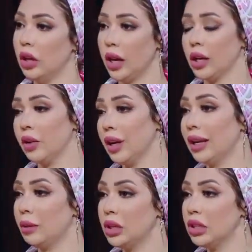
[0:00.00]
لحضرتك لو
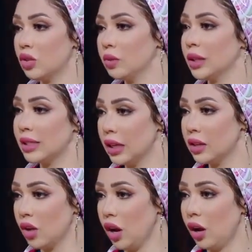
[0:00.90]
احنا عاملين نظام
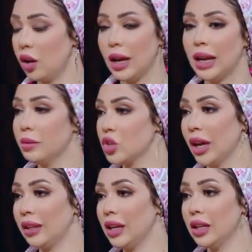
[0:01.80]
غذائي صح انا مم. مش
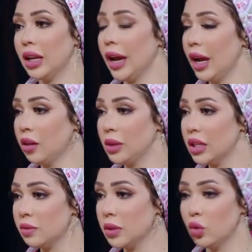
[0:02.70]
هحتاج ان انا احرم
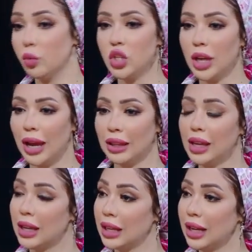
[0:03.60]
جسمي ومش
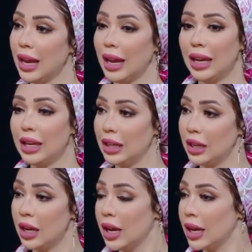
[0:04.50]
هحتاج ان انا
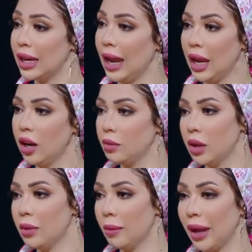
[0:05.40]
اخلي الحاله اللي
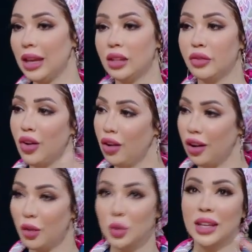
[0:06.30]
متابعه معايا
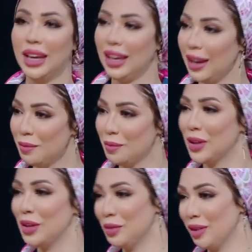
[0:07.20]
تفكر وتحلم
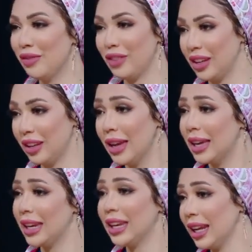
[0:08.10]
باليوم الفري
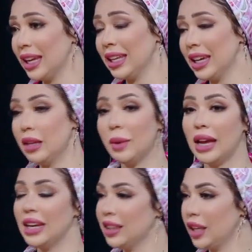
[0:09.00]
لان مم. انا كده كده
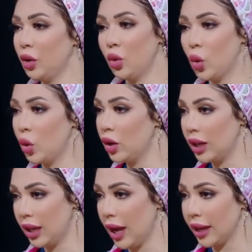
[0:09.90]
بخليها تاكل كل
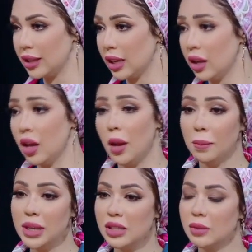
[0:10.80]
اللي هي عايزاه
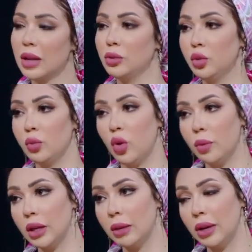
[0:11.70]
بس بقى بنطبخ
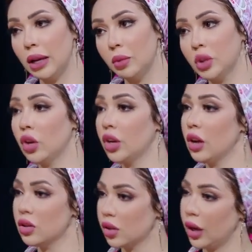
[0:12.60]

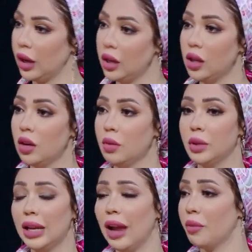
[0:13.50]
بطريقه صحيه
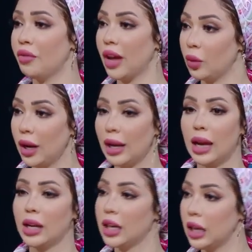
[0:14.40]
بنلعب في انواع
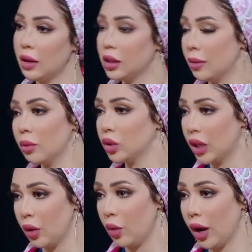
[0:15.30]
الاكل ان هي تبقى
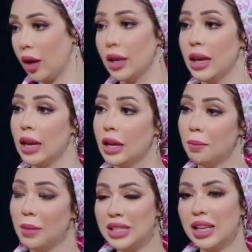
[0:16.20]
متنوعه
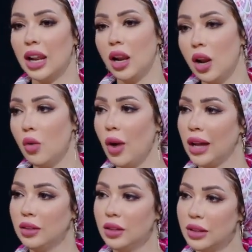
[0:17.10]
مثلا لو
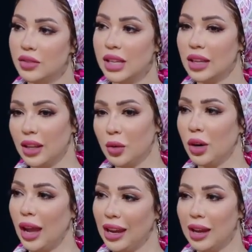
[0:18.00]
حد نفسها
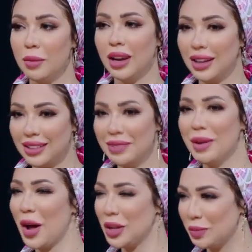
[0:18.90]
تاكل حاجه بقى اللي أيوة، هي دي
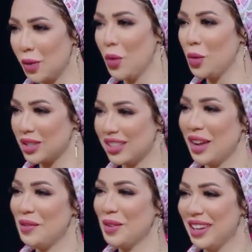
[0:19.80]
بقى هتبوظ
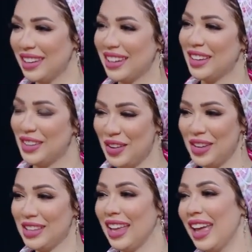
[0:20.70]
قوي أيوة. آه.
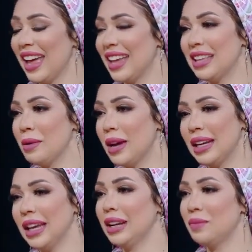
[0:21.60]
الدايت ده بقى
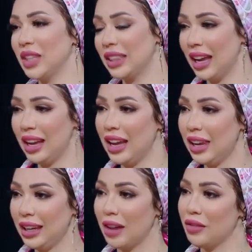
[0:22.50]
ان احنا
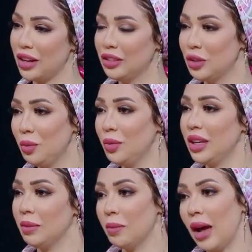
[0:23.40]
بنتدخل كفريق
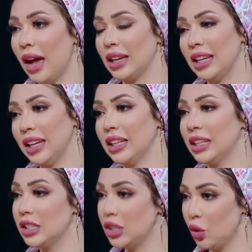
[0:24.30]
طبي مع ان احنا
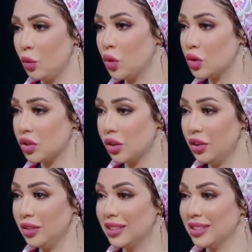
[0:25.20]
نديهم كورسات
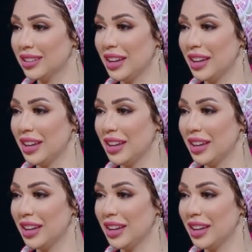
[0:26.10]
بنمنعها